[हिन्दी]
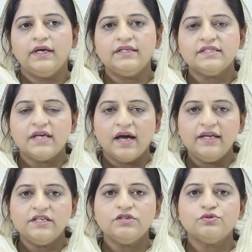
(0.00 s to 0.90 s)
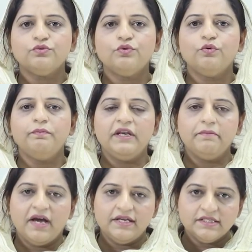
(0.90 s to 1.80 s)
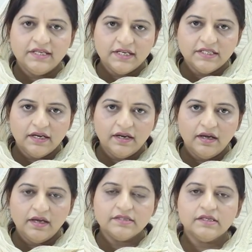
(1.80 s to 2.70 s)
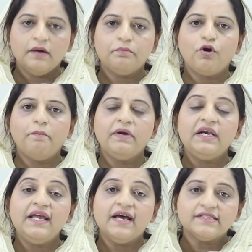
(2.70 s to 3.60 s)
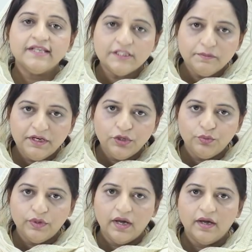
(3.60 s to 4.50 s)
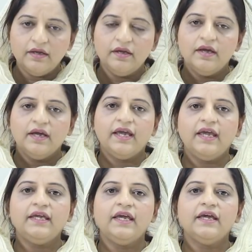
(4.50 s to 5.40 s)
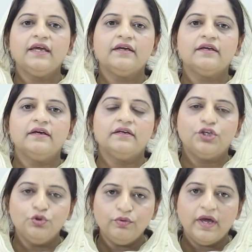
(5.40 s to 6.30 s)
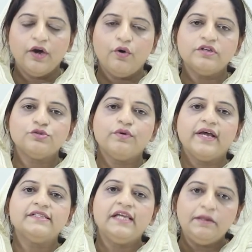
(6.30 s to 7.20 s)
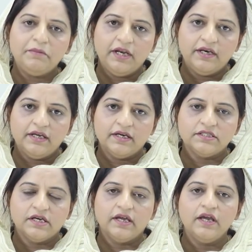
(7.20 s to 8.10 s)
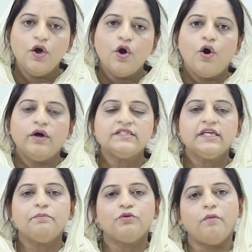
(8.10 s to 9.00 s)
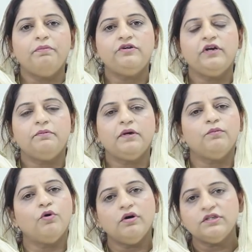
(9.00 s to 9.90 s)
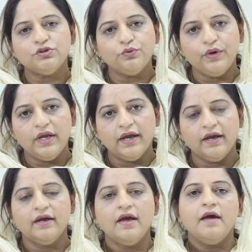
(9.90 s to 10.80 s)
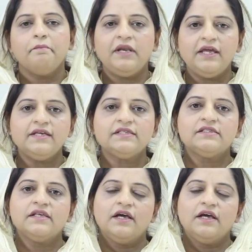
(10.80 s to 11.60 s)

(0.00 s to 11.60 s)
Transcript: इन सारी चीज़ों को मिनिमाइज़ किया जाना इसका प्रॉपरली असेसमेंट होना कि ये क्यों है और इसको कैसे एलिमिनेट किया जाए और इसकी प्रॉपर ट्रीटमेंट बहुत ज़रूरी है प्लीज़